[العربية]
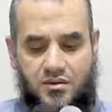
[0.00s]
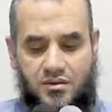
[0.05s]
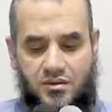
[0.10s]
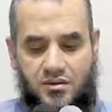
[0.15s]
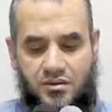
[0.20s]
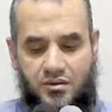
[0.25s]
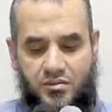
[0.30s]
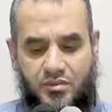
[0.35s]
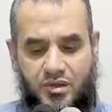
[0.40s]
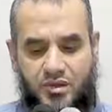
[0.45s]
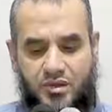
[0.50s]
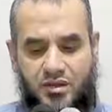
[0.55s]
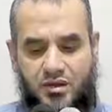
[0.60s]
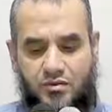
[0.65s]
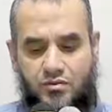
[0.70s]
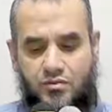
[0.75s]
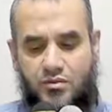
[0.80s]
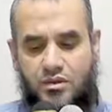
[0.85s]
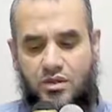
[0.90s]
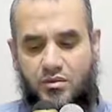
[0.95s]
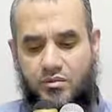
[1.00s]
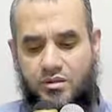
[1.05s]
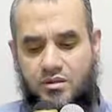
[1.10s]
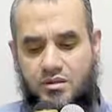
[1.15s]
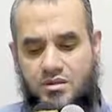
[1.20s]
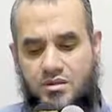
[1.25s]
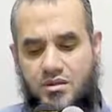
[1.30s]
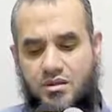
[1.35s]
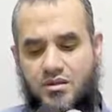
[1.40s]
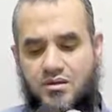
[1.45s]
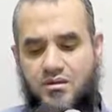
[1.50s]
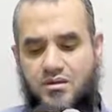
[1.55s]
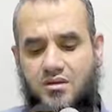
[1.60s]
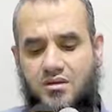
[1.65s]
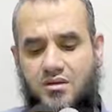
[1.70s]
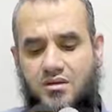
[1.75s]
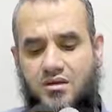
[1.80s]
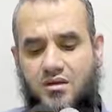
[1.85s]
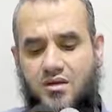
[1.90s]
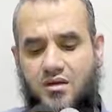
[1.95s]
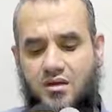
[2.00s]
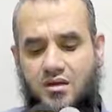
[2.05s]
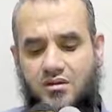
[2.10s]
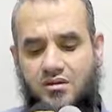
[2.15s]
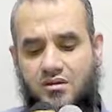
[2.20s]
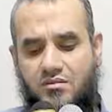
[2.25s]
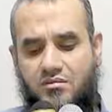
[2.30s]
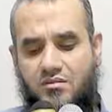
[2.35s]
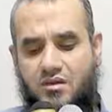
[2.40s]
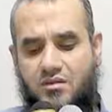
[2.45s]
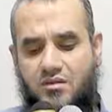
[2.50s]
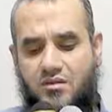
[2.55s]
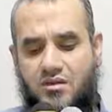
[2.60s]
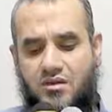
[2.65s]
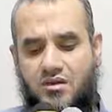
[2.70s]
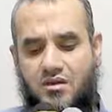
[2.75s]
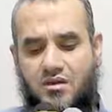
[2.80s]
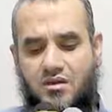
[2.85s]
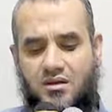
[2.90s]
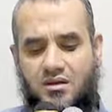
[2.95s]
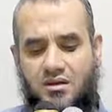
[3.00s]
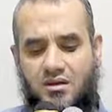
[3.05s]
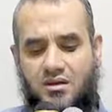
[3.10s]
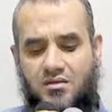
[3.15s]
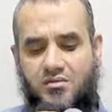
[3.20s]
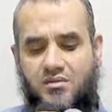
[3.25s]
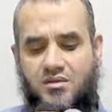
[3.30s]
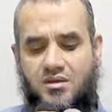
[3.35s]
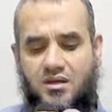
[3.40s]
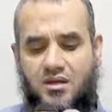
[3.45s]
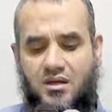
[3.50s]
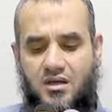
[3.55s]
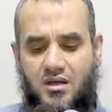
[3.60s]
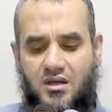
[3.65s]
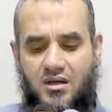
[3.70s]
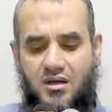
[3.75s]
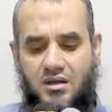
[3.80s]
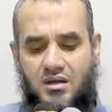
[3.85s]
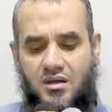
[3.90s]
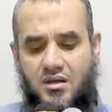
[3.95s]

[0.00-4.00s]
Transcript: تتمكنون من صيده ليتم بذلك الابتلاء